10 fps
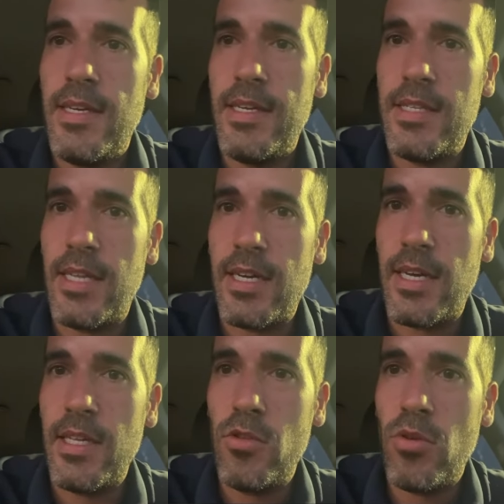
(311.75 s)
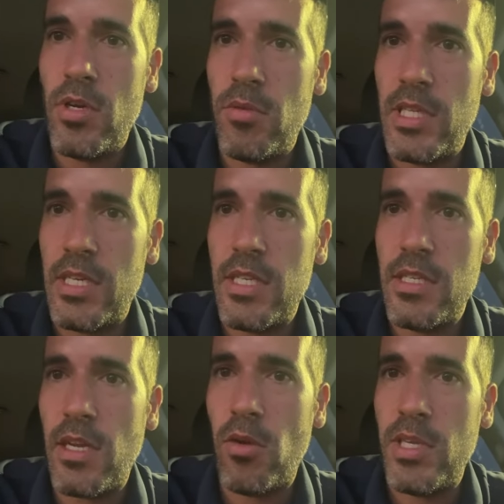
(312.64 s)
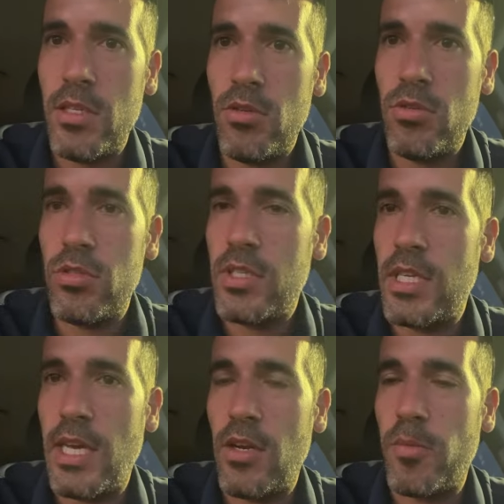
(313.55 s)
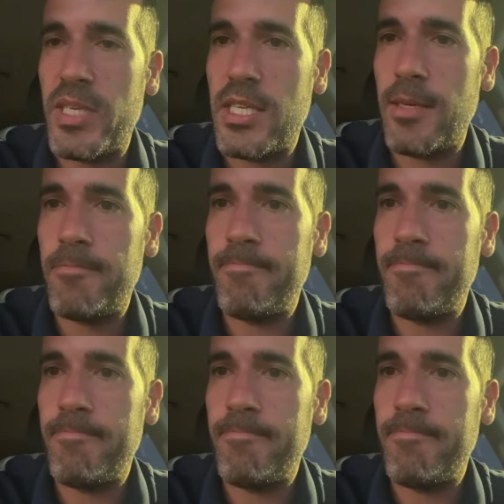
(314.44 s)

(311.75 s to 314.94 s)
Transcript: estancadito a 96 kilovatios y de ahí no pasa.